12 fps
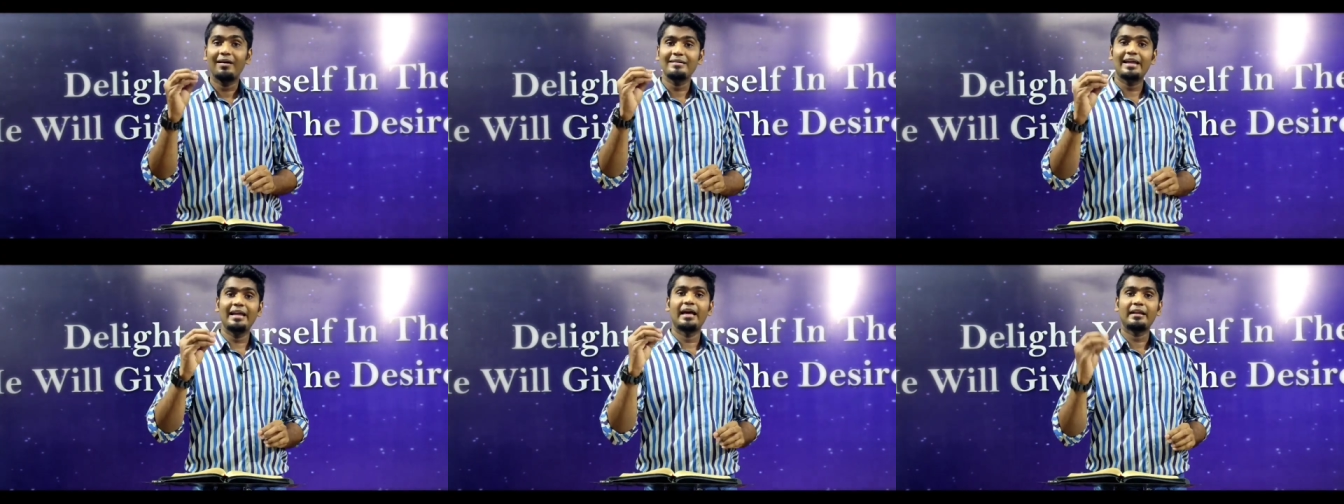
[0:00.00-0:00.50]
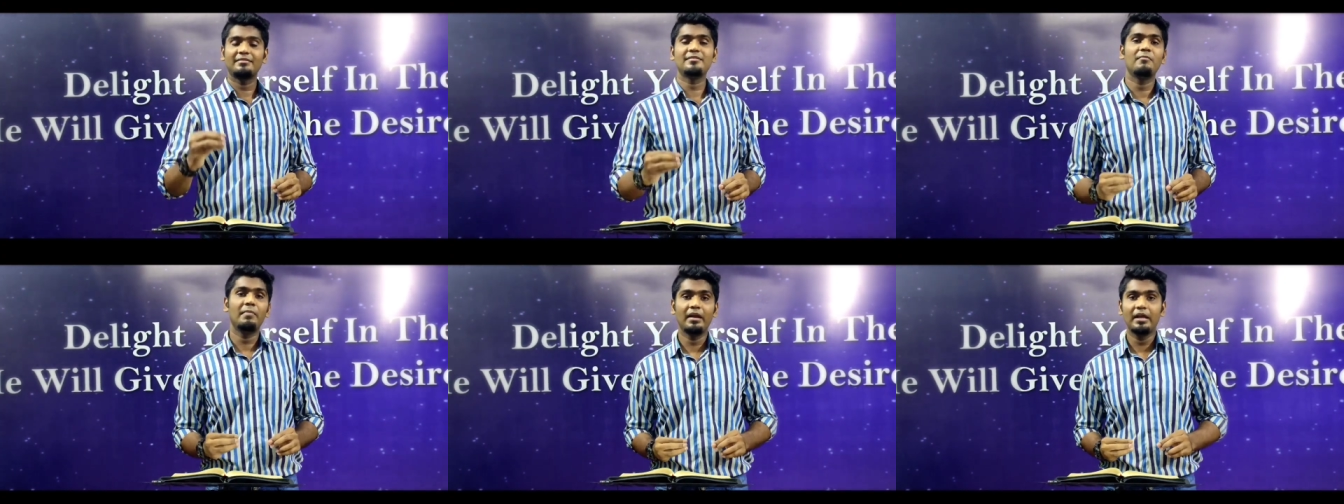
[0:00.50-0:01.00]
வாழ்க்கையின்
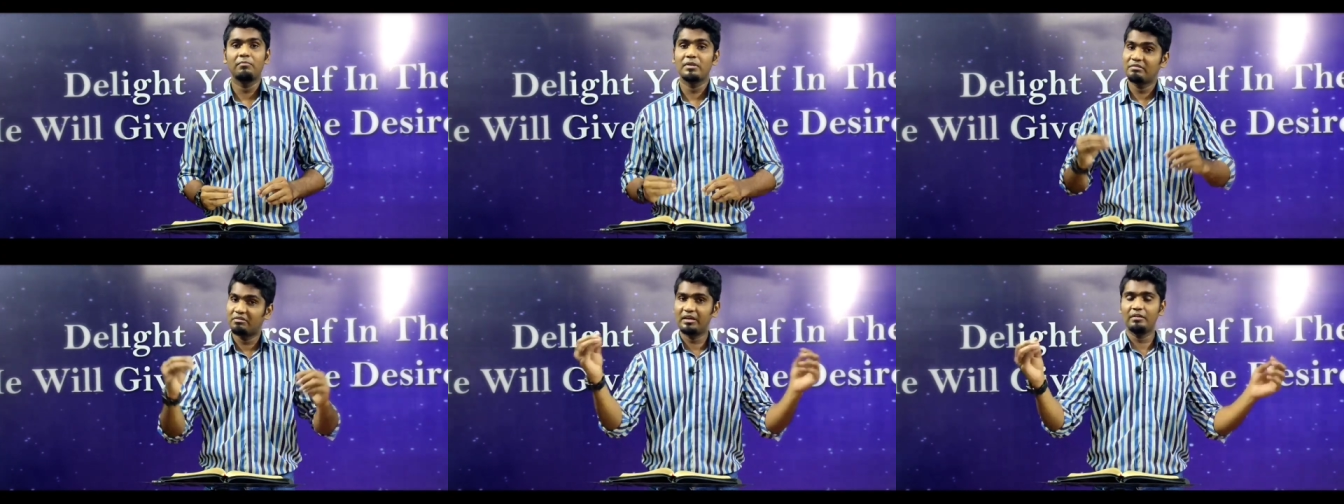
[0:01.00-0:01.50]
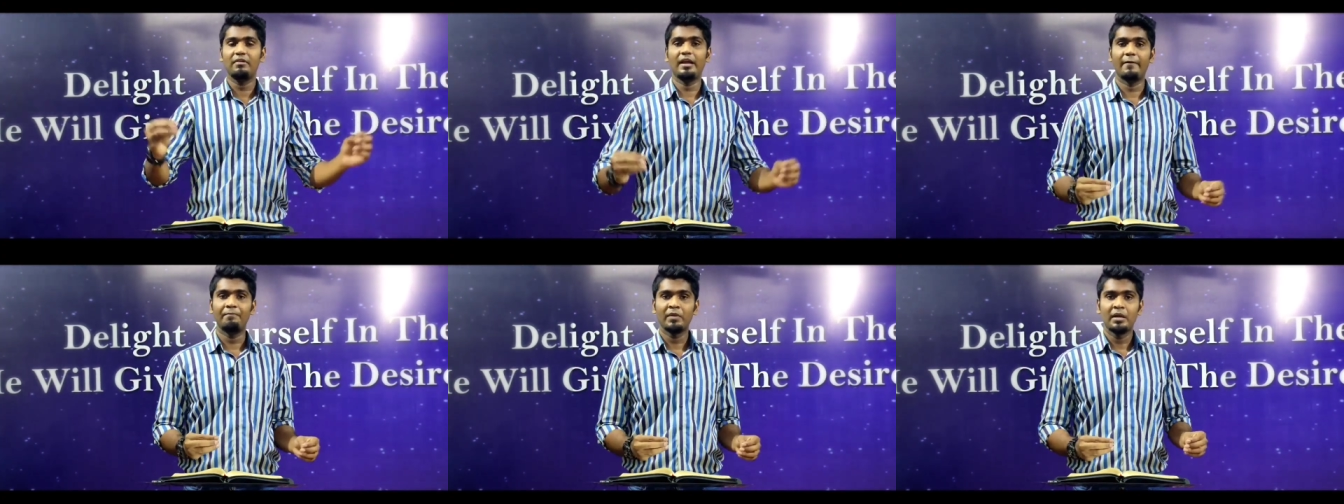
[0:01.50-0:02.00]
அர்த்தம் என்ன என்பது
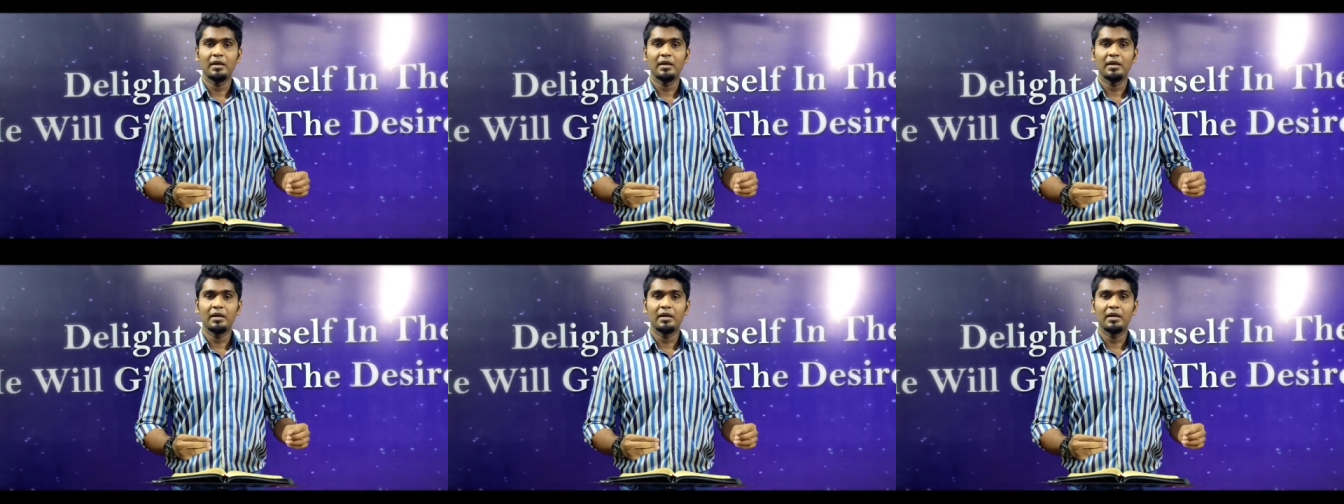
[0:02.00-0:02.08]
தெரியவில்லை